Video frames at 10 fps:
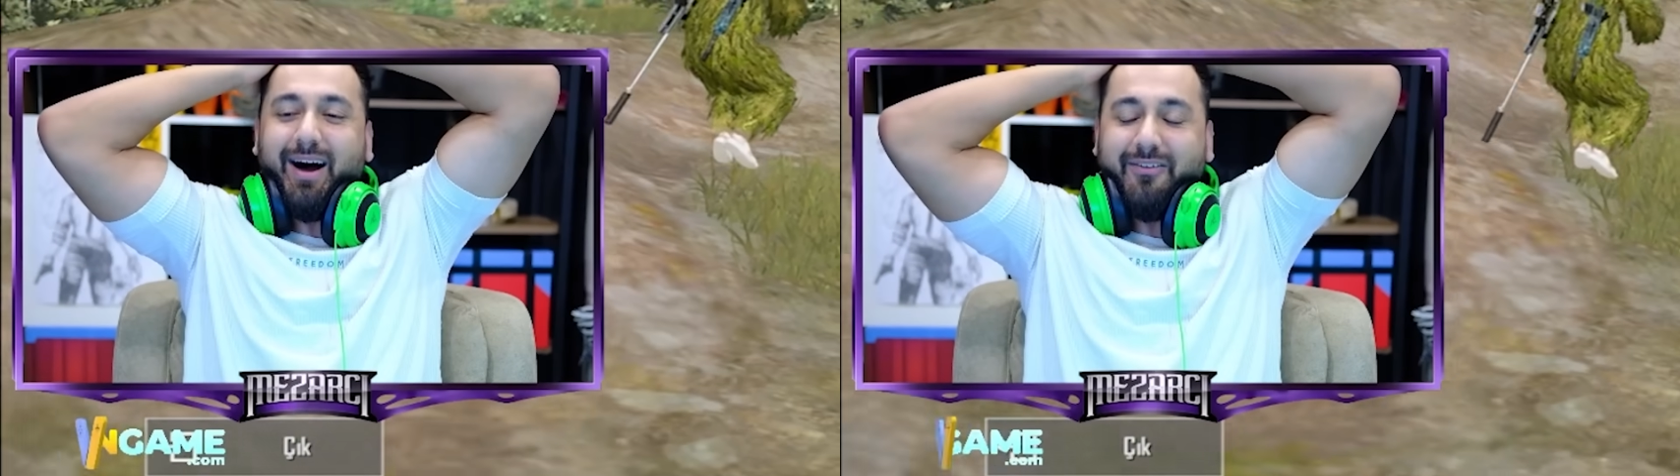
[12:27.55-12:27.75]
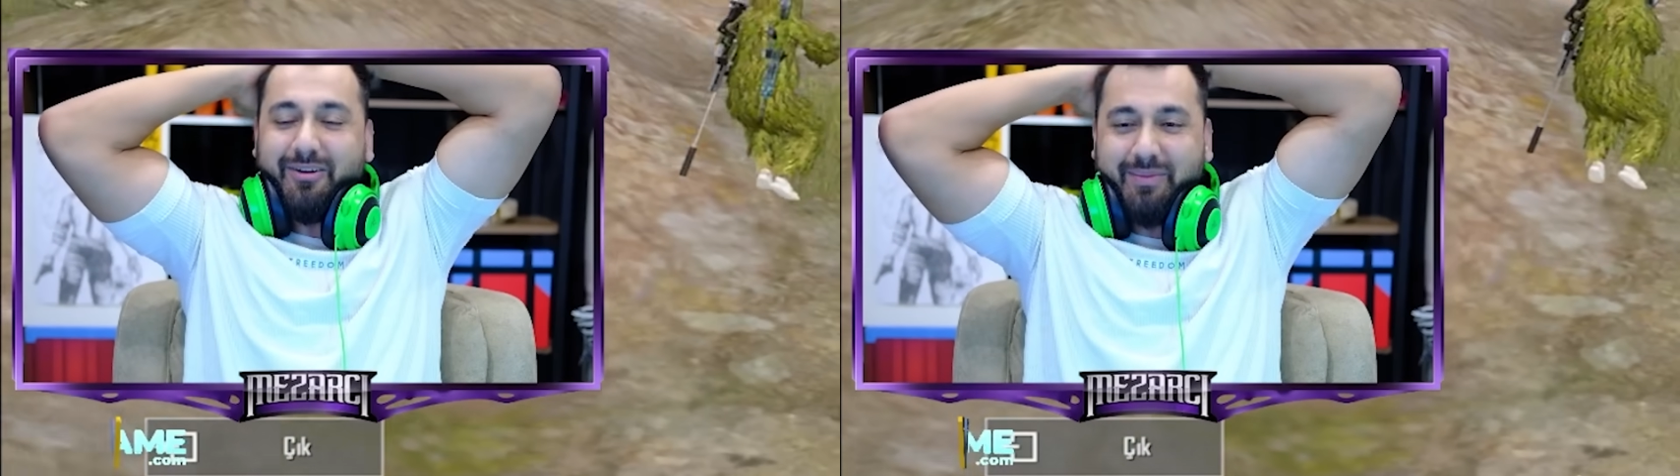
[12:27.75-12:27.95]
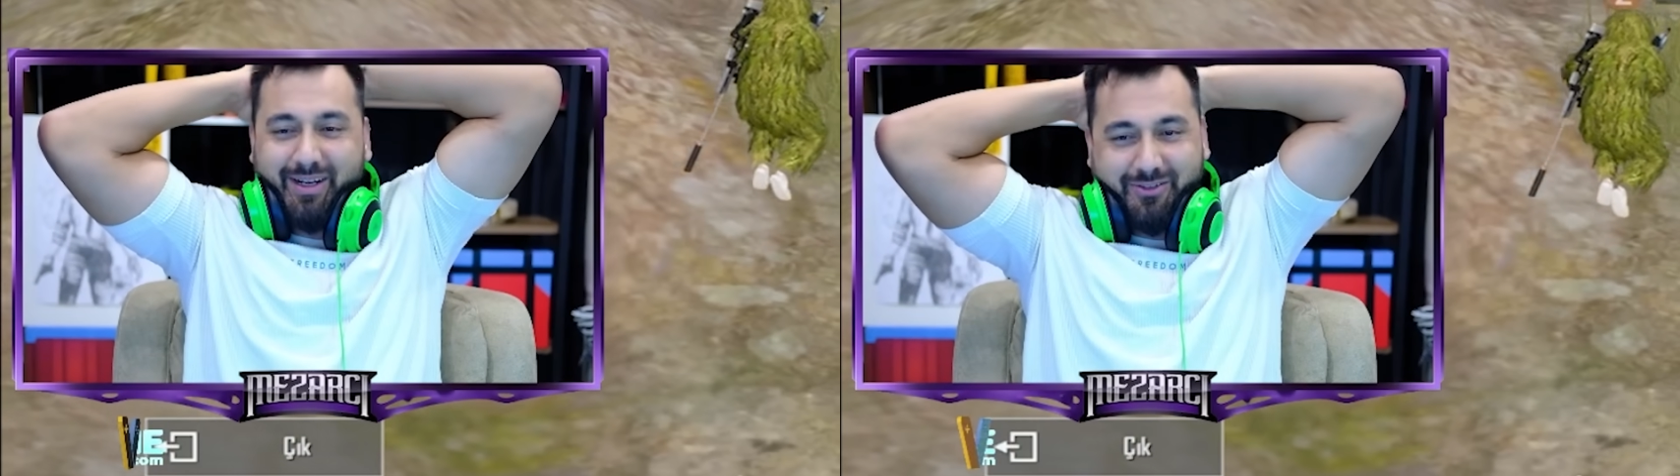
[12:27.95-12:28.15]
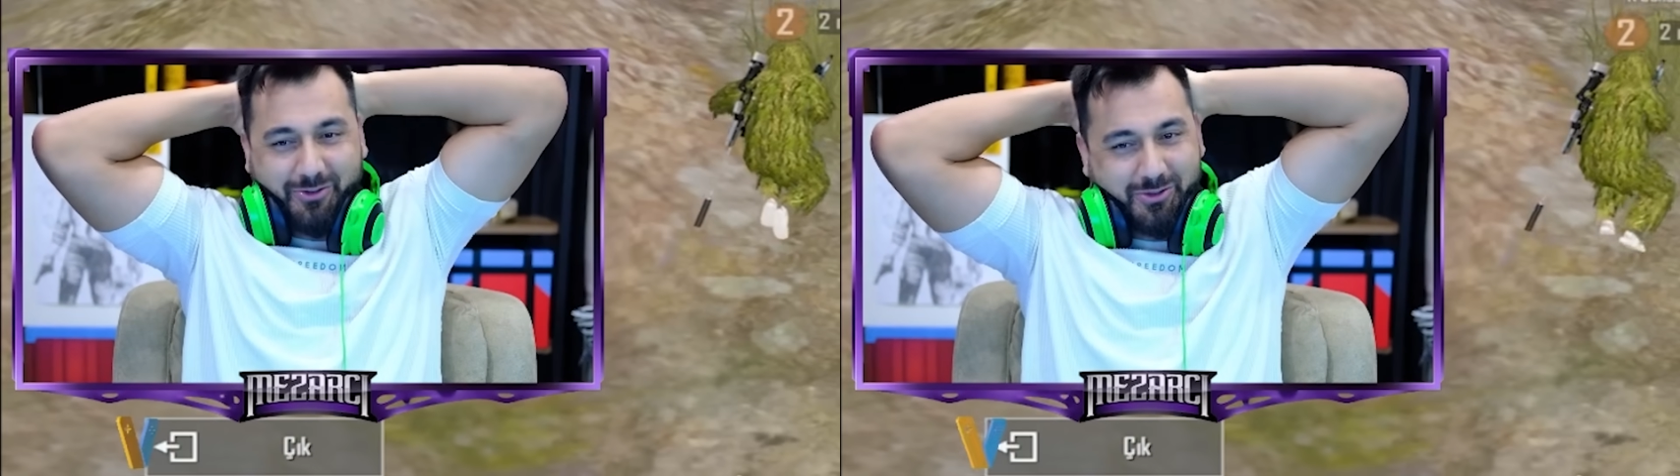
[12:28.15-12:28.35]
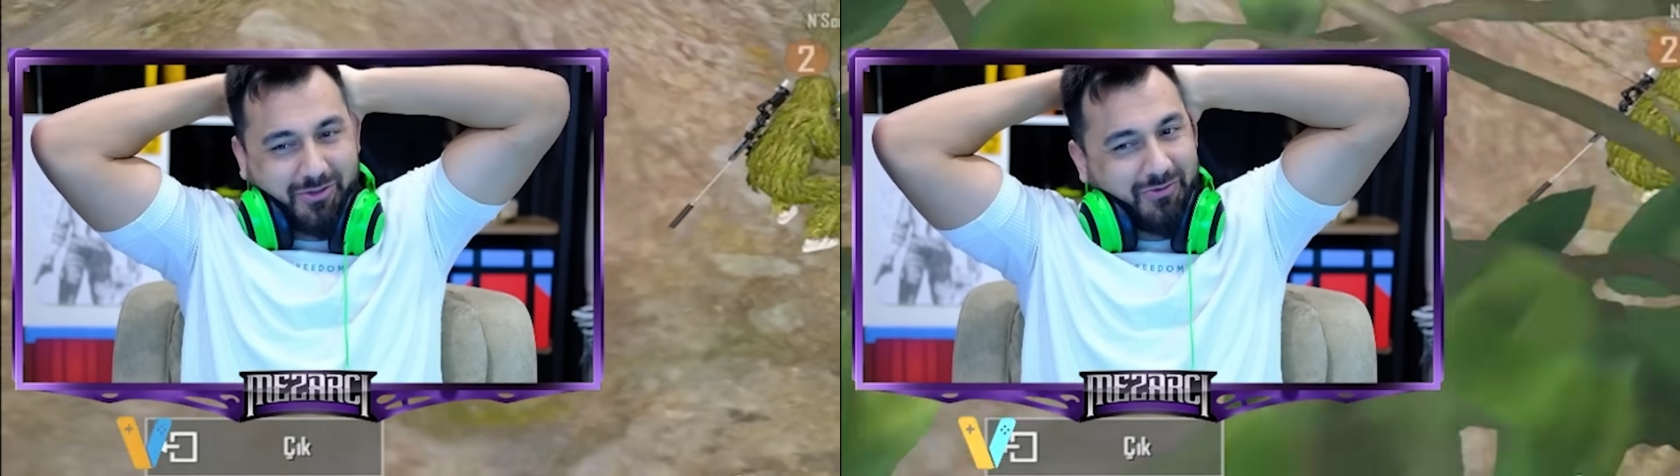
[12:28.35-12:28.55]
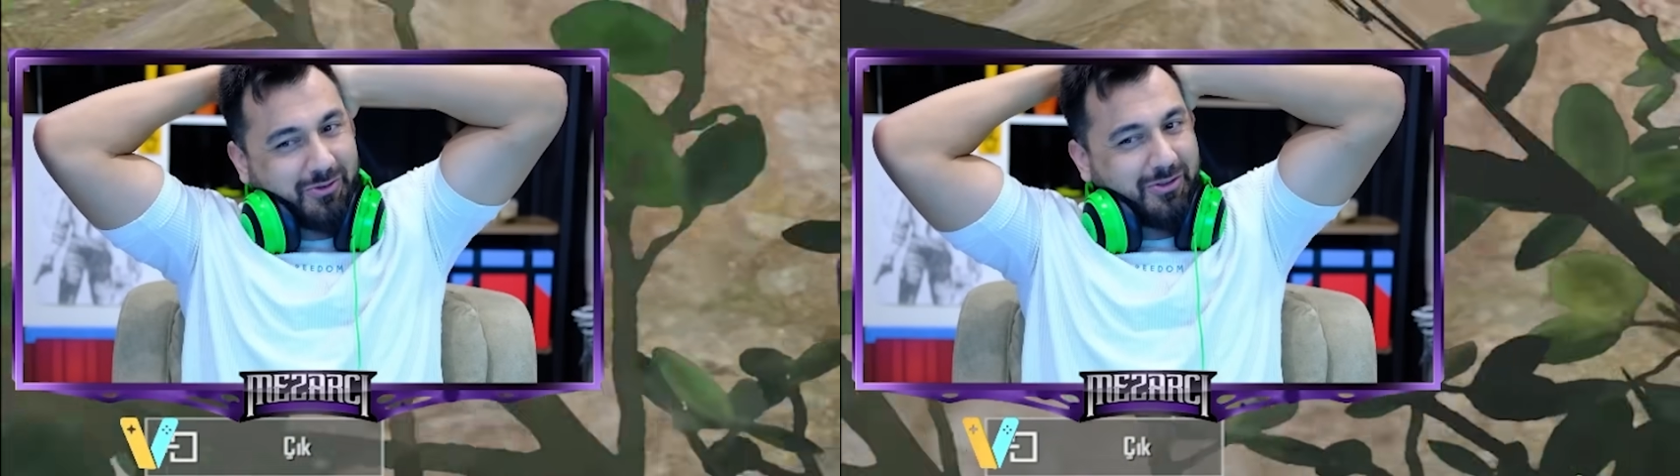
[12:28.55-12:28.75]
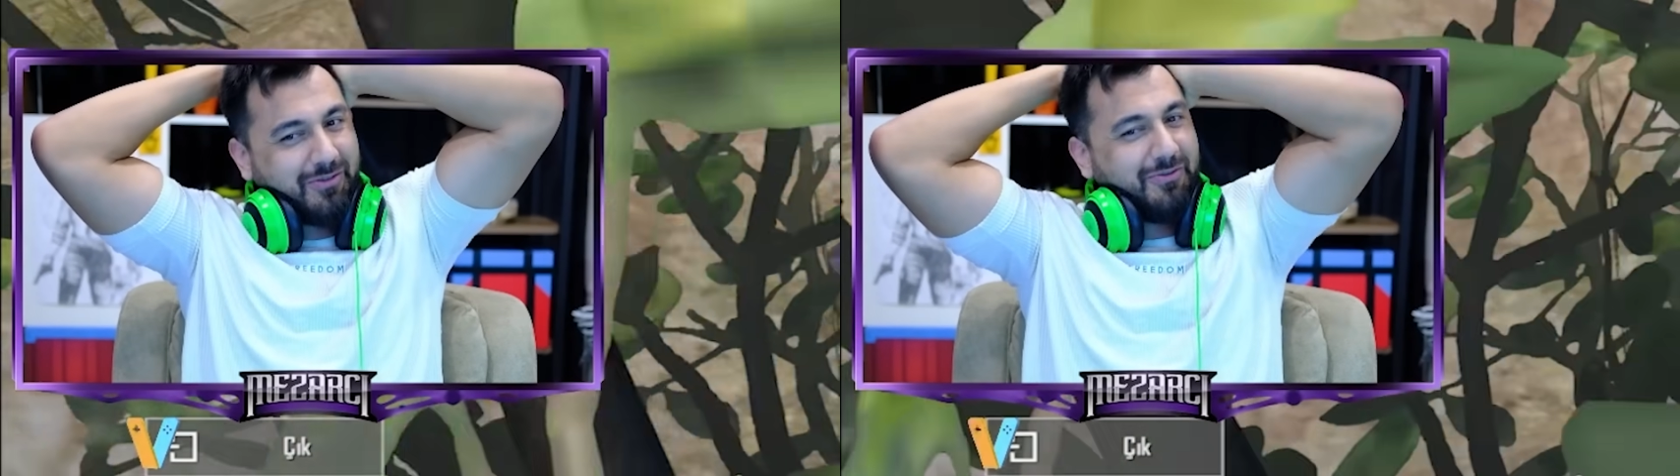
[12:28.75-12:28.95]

AVM'li vurduk vurduk